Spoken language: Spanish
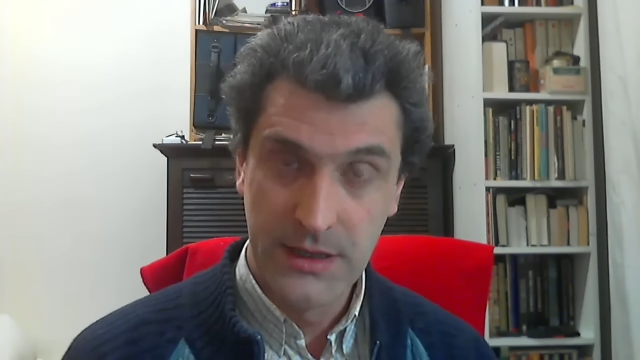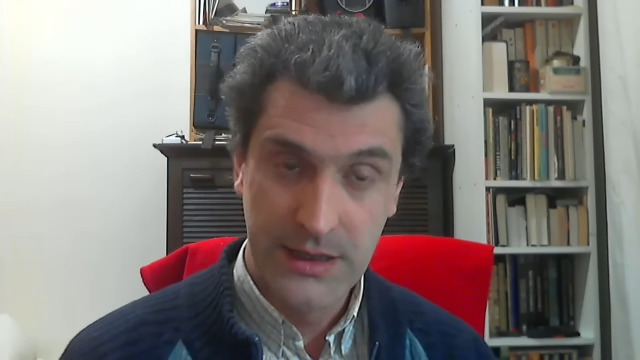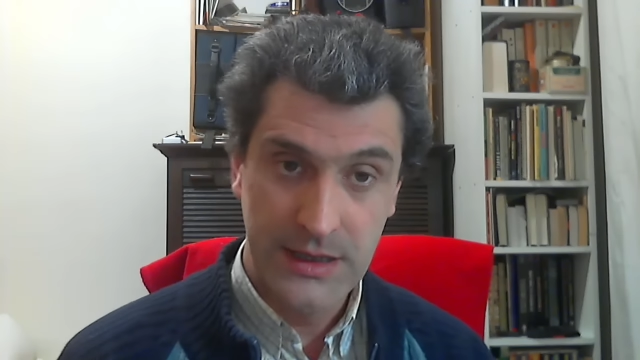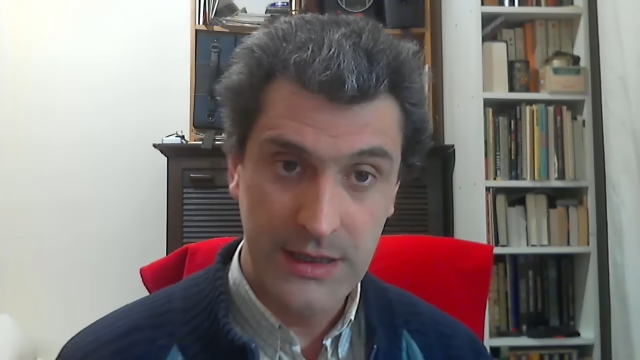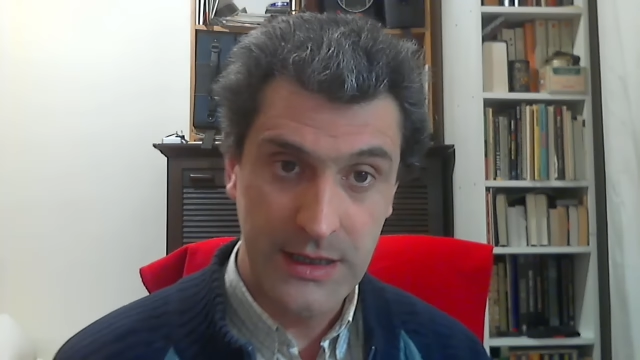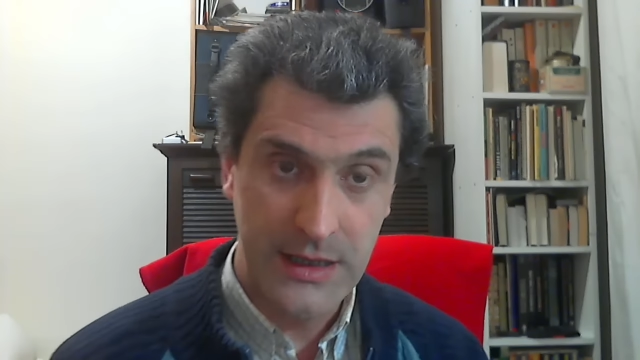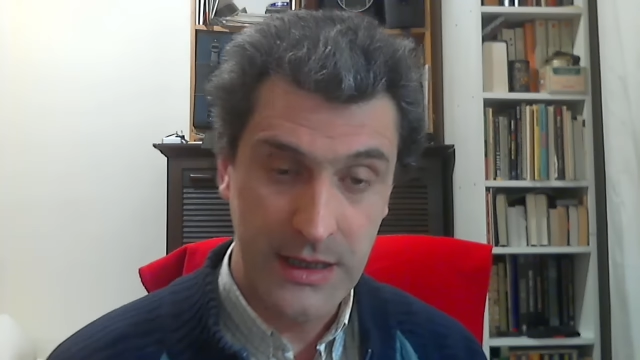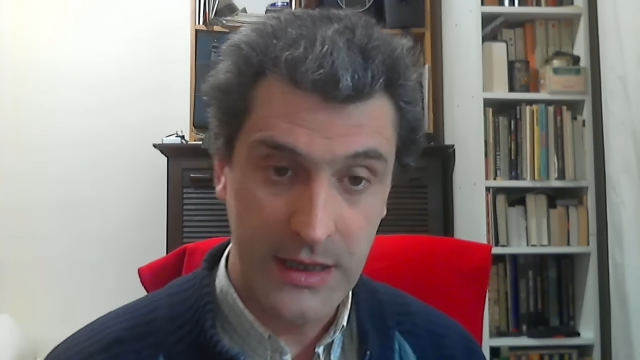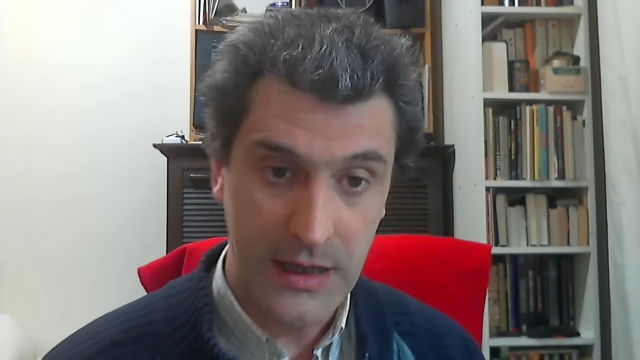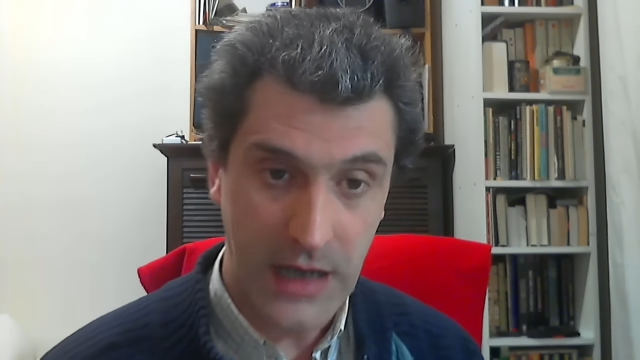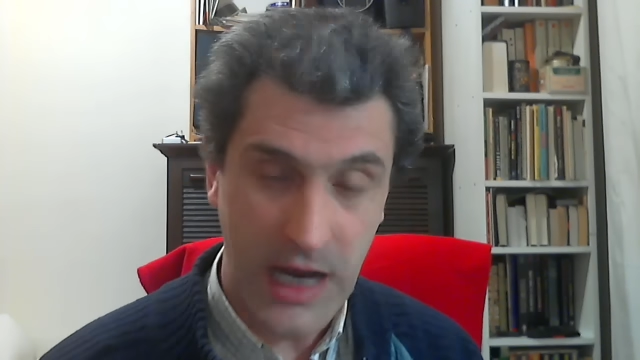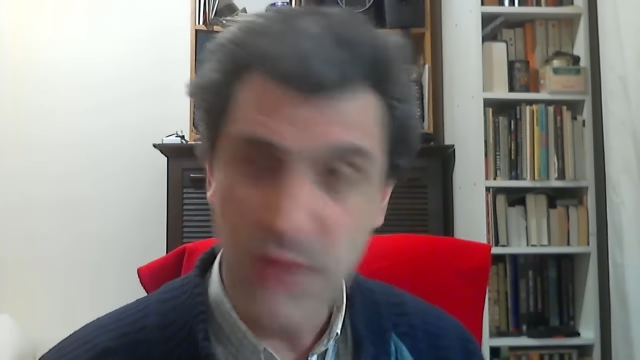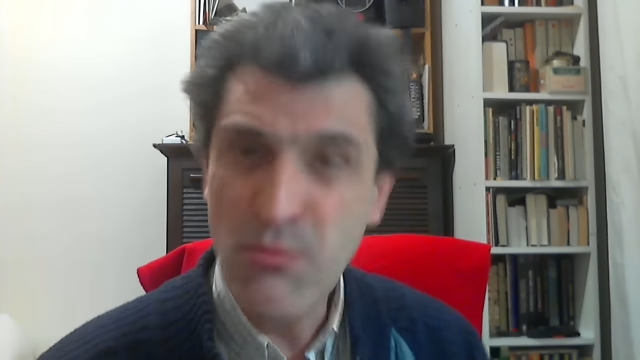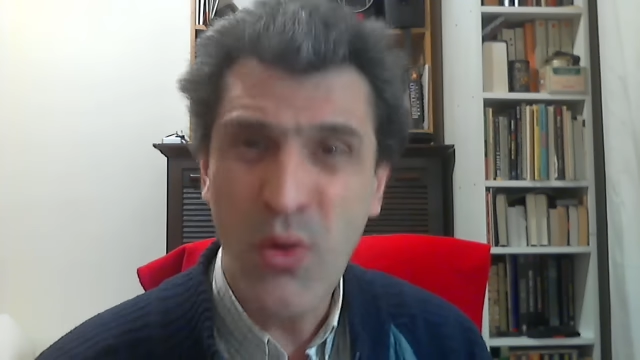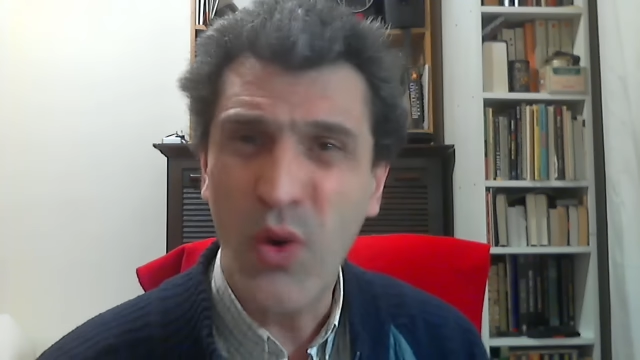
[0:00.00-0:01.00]

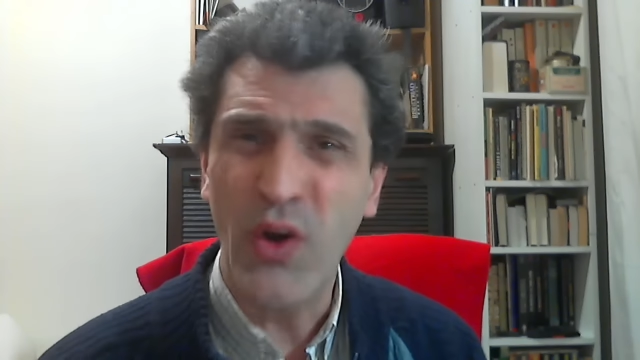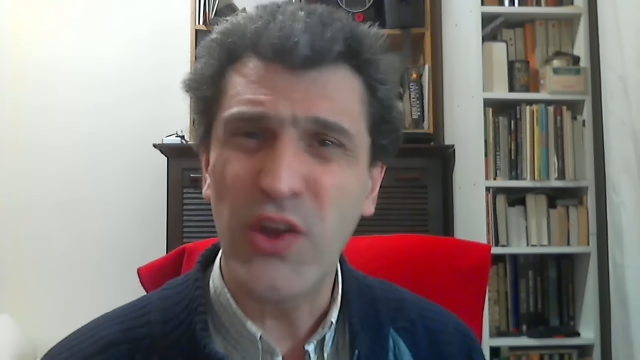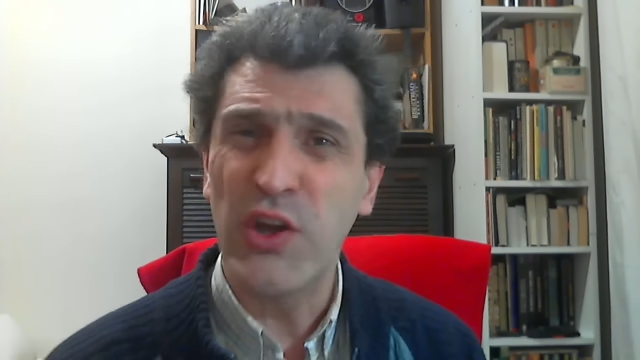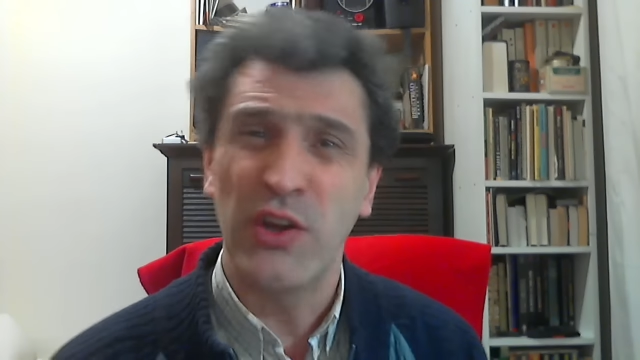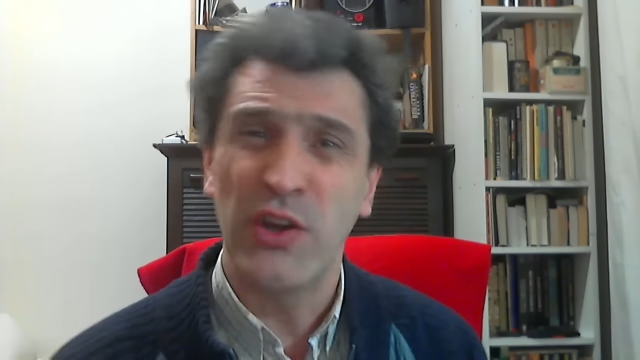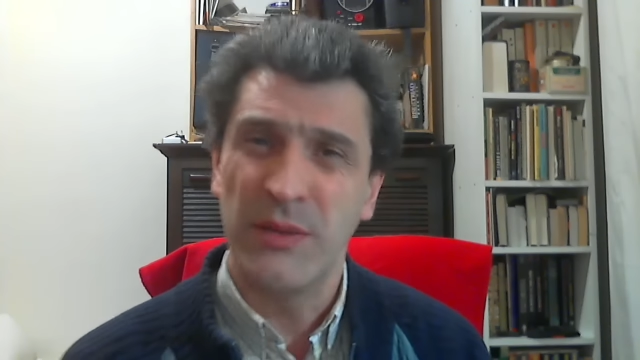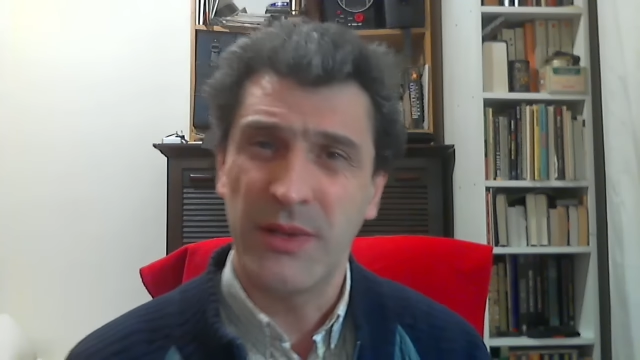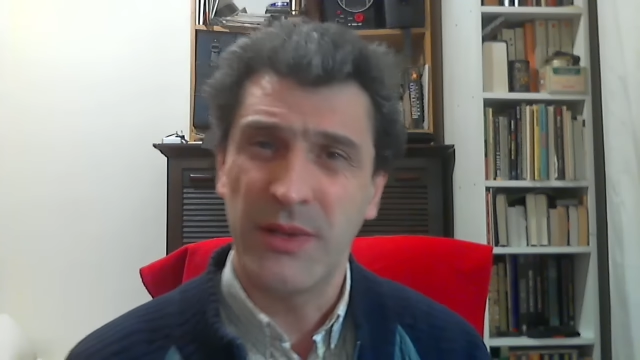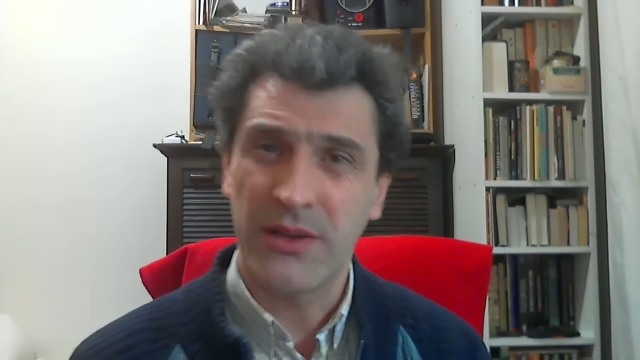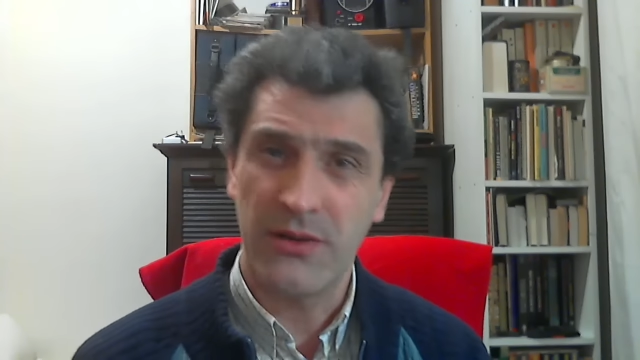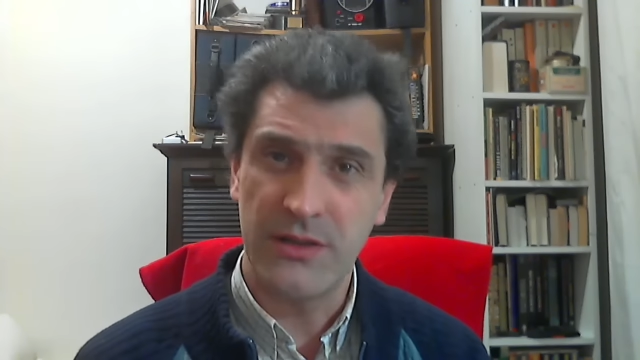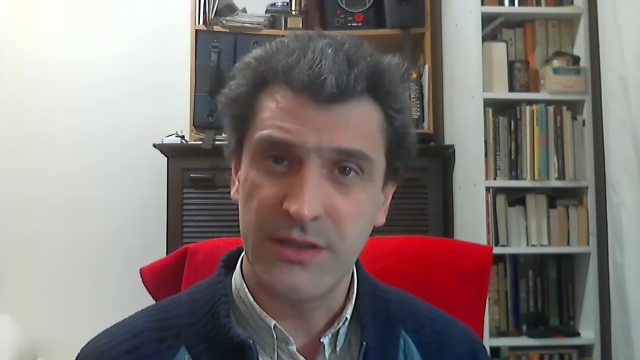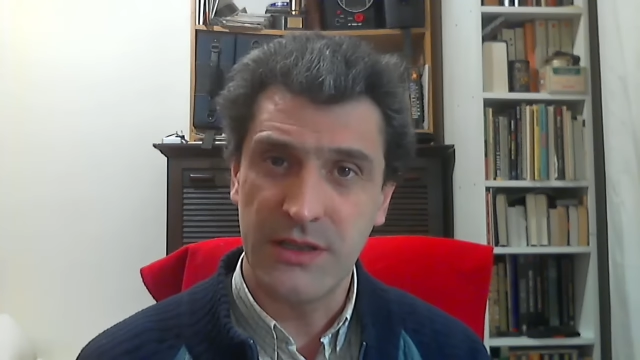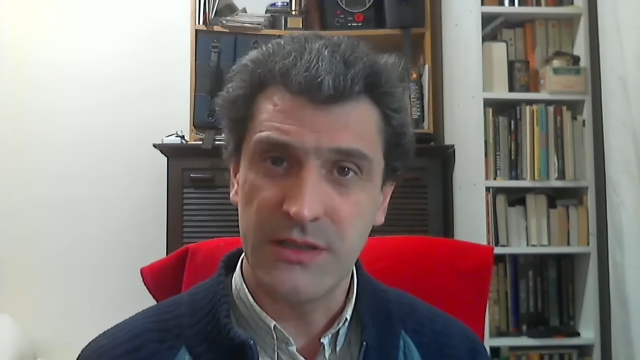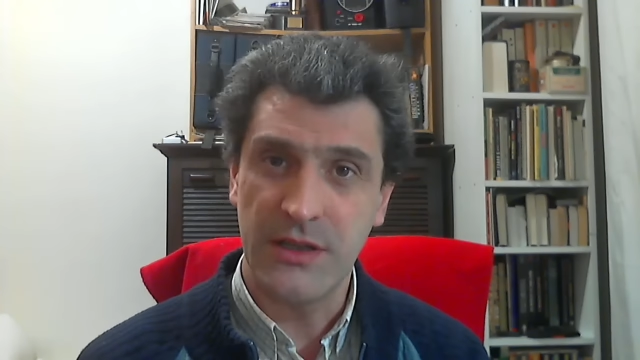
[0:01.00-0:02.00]
hay mogollón de
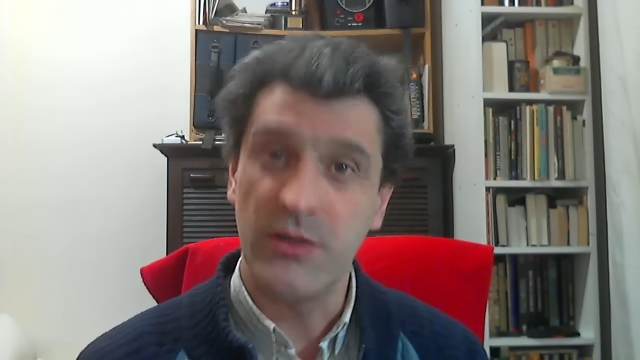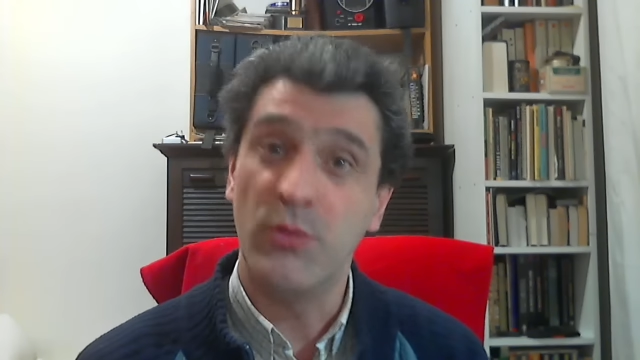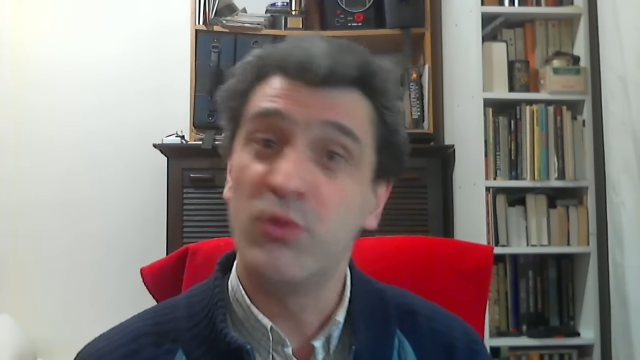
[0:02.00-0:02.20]
patrones de diseño.